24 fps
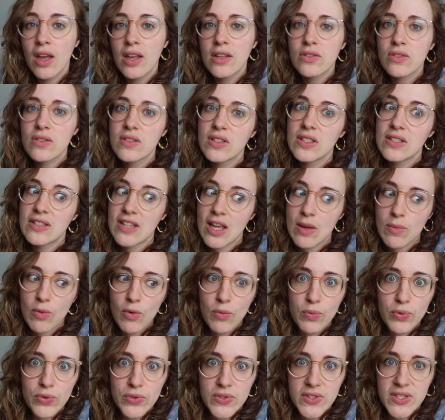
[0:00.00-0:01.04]
parce que c'est
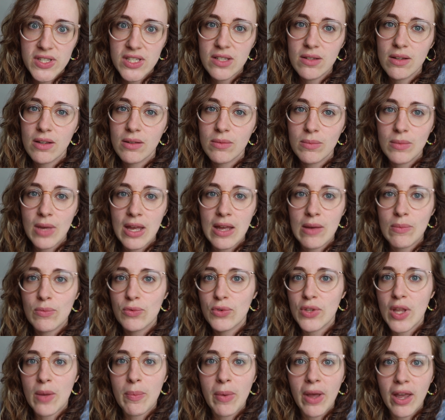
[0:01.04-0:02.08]
tellement petit,
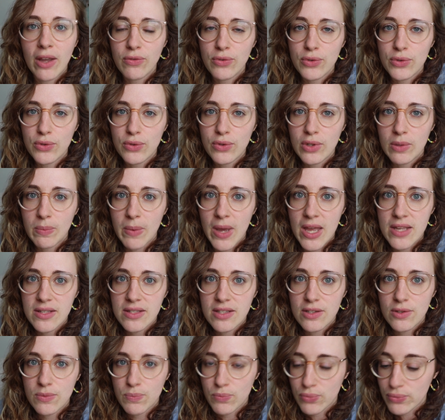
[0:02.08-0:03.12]
mon appareil photo est pas
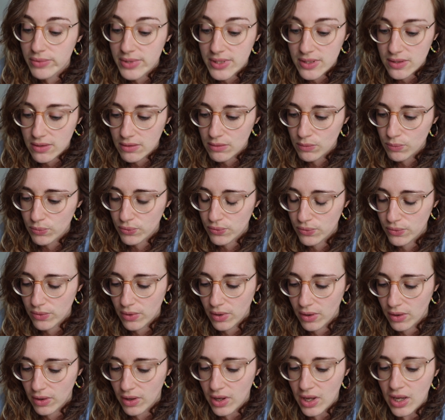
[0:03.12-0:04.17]
assez puissant
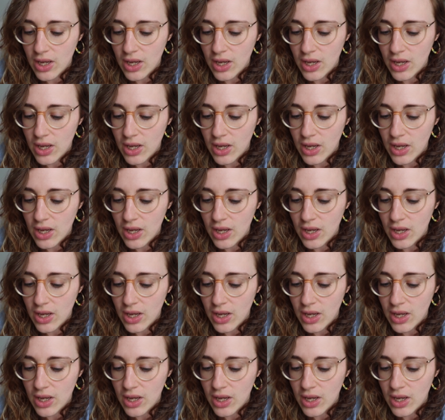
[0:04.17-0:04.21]
pour,